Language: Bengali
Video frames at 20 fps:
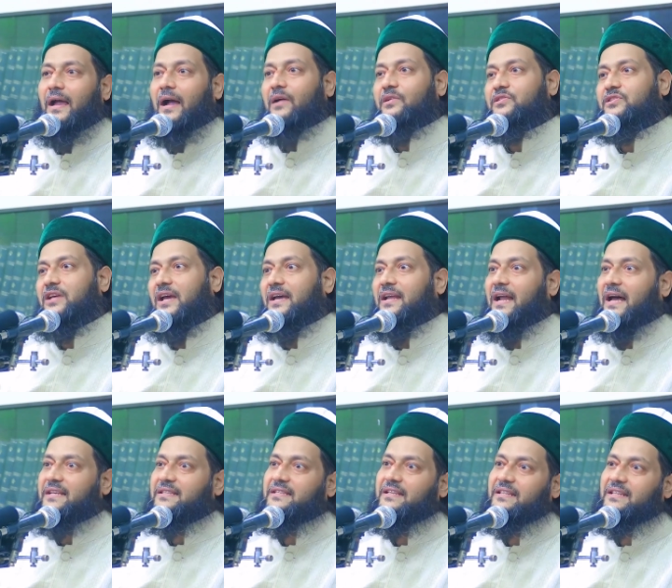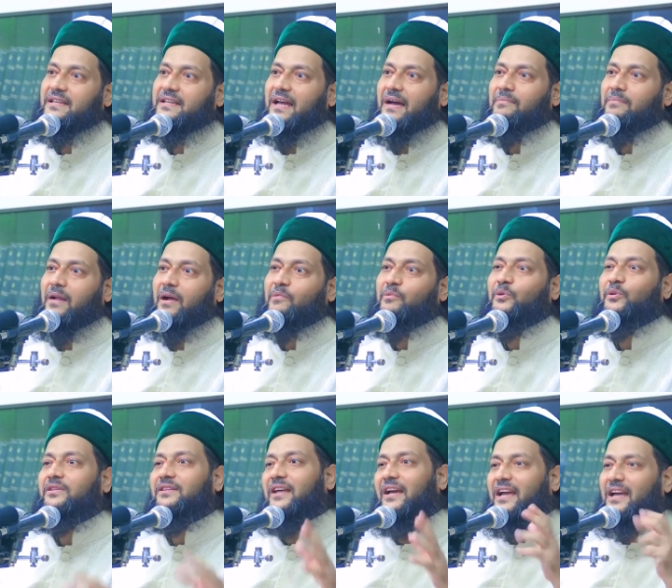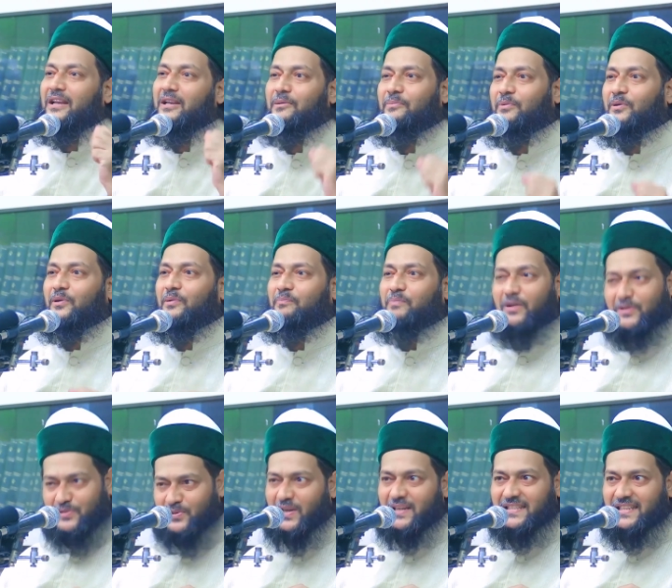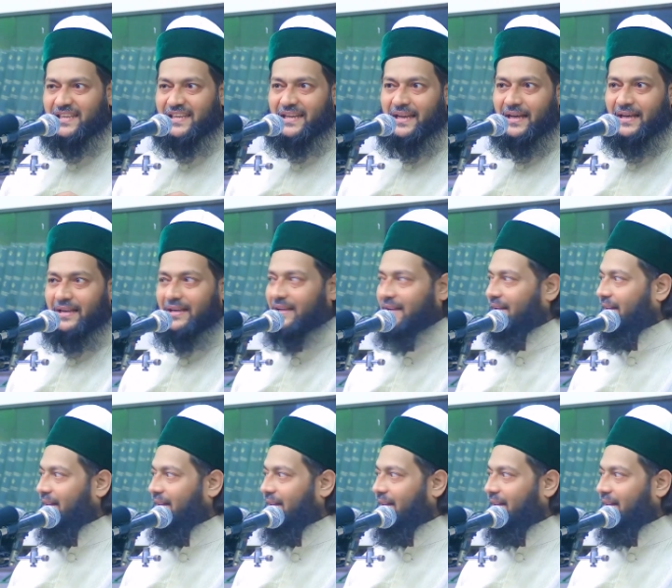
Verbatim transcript: এখন সেই রাজনীতিটা আমরা কোথেকে নিব প্রশ্ন আসে কিনা